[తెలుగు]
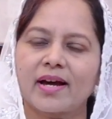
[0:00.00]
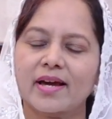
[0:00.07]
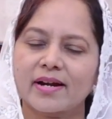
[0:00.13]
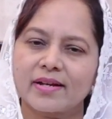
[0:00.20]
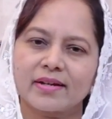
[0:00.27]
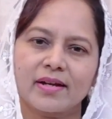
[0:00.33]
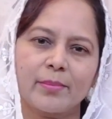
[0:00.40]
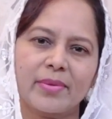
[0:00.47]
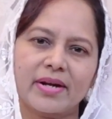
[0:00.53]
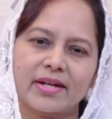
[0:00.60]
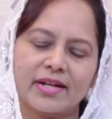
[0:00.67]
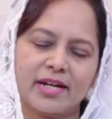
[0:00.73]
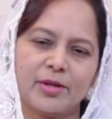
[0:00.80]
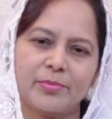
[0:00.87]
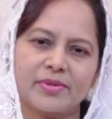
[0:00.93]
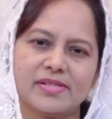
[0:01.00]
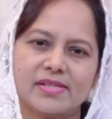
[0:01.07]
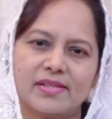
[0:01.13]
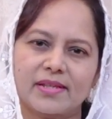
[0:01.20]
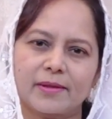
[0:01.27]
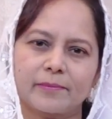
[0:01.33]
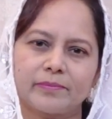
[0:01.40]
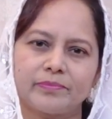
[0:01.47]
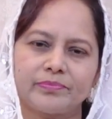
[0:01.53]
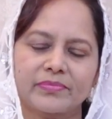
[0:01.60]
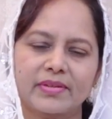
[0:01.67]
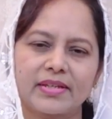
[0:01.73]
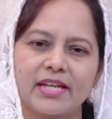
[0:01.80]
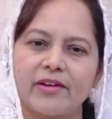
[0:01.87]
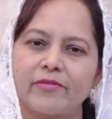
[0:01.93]
కారణంగా మనకు కనిపిస్తుంది
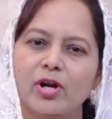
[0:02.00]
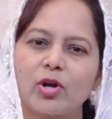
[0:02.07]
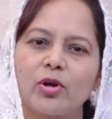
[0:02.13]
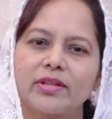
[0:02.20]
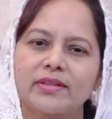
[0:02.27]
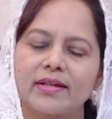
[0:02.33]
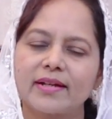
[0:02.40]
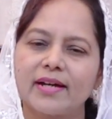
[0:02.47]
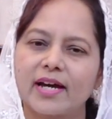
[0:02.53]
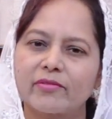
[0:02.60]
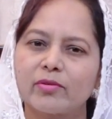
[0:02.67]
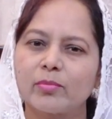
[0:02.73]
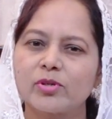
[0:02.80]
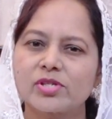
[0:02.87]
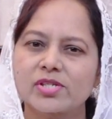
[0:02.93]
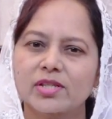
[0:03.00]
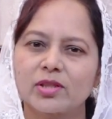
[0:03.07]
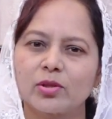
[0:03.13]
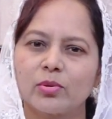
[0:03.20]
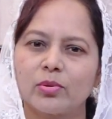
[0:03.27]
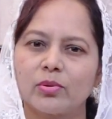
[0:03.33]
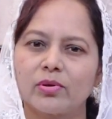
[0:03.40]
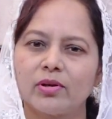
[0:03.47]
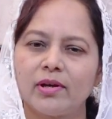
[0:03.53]
ఎవరిలో అయితే గర్వం వచ్చిందో